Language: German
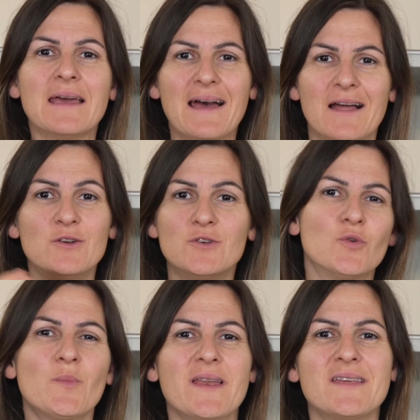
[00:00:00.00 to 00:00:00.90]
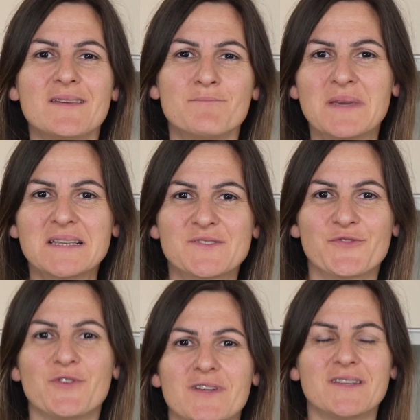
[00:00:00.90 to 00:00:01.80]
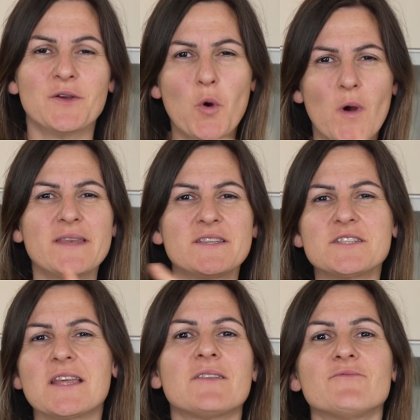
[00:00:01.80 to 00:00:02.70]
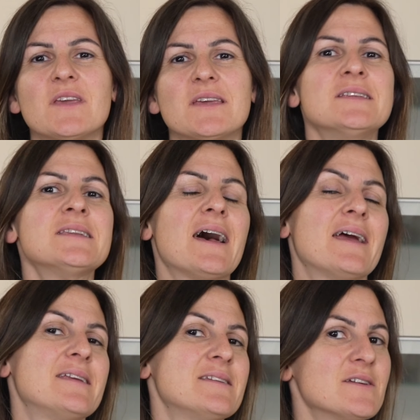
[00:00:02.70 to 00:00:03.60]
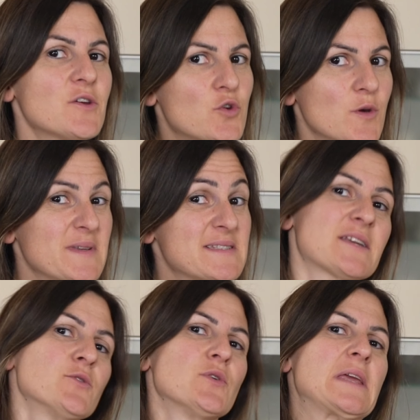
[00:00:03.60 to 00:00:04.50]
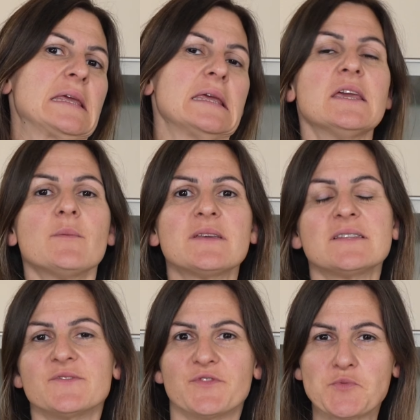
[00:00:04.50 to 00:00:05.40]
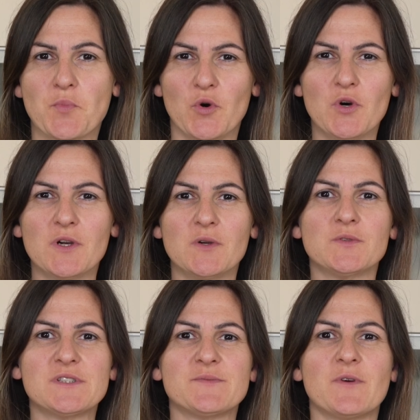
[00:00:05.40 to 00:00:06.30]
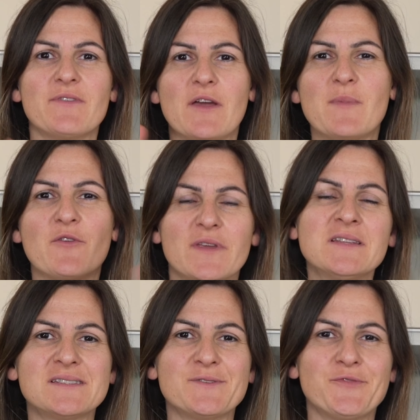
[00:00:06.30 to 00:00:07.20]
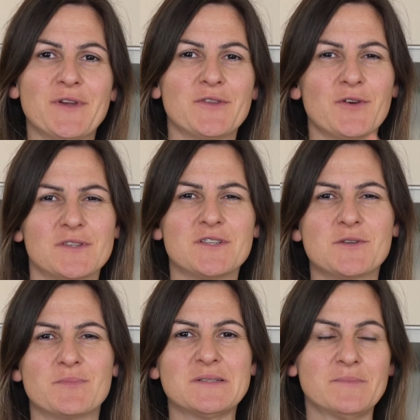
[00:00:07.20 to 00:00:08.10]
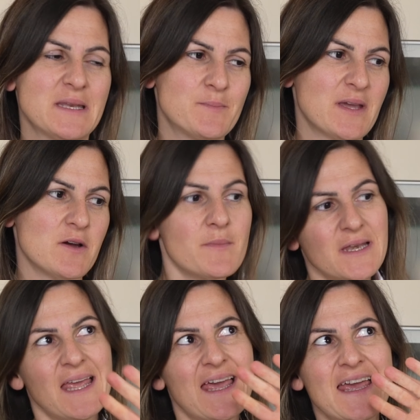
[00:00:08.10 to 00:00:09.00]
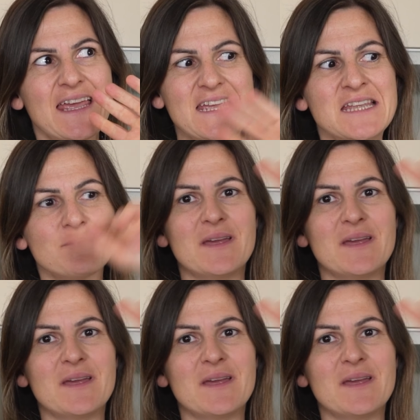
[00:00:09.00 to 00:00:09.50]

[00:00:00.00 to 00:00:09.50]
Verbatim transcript: Hallo meine Mix-Freunde, heute starten wir in eine Kürbis-Trilogie. Ihr habt euch das versprochen und zwar, wir haben auf Insta folgt, hat das schon ein bisschen mitbekommen. In